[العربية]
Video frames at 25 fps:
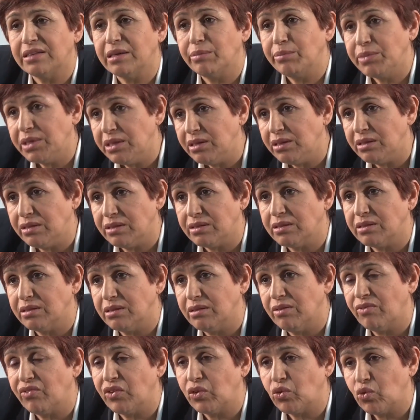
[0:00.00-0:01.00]
التمييز
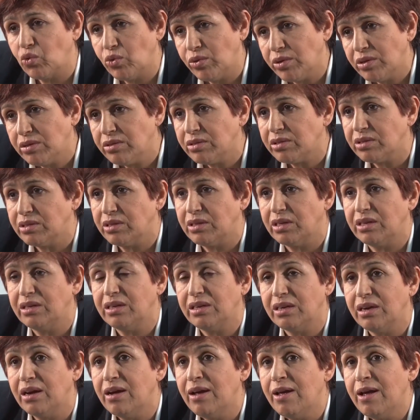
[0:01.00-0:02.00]
في تونس
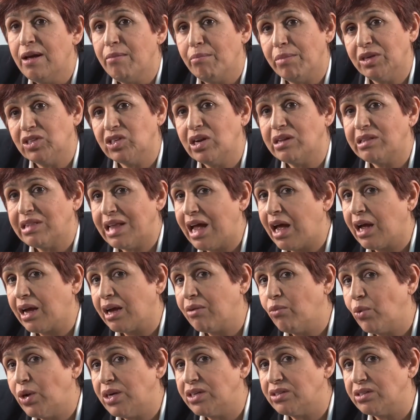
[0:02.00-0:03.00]
أني مازالت
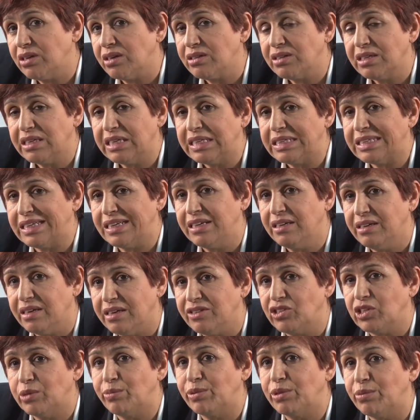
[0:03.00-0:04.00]
الأحوال الشخصية
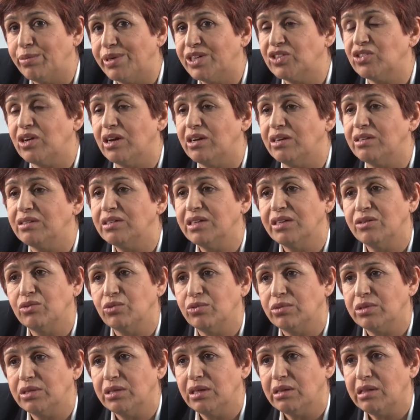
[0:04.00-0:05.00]
صحيح جابت برشا للنساء
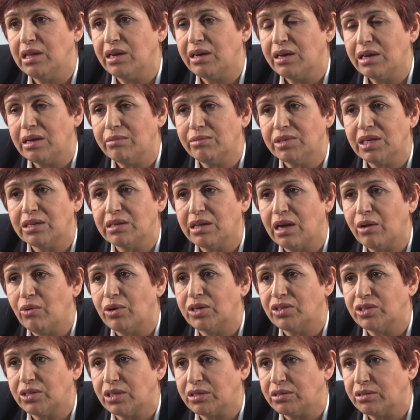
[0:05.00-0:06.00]
التونسيات لكنها مجلة
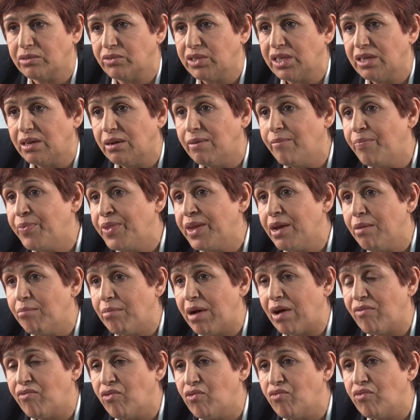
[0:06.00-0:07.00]
الأحوال الشخصية
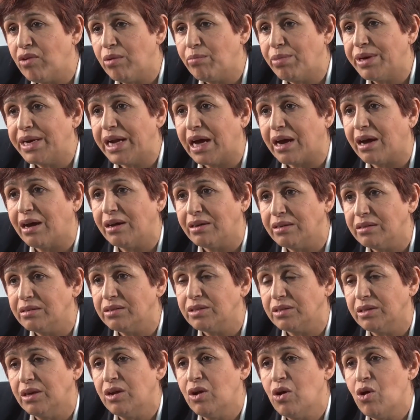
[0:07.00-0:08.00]
محفوفة
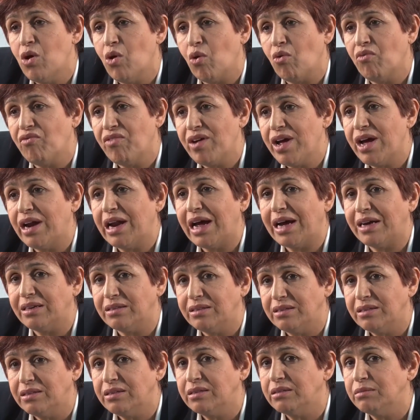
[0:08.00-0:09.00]
بالنقائص وفيها
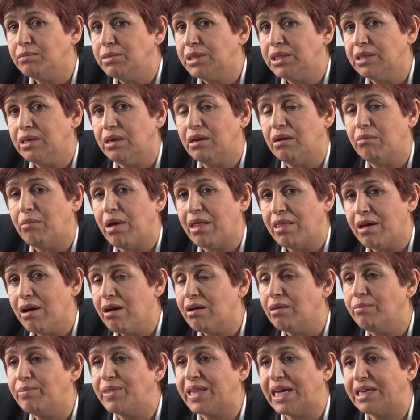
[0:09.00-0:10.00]
العديد من
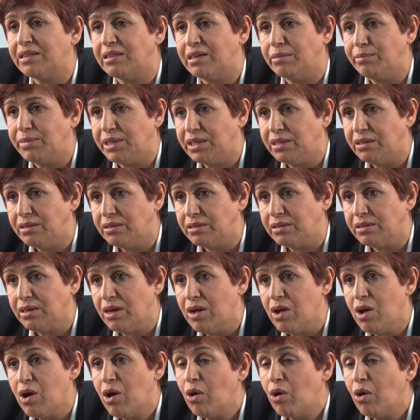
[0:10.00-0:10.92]
المظاهر نتاع التمييز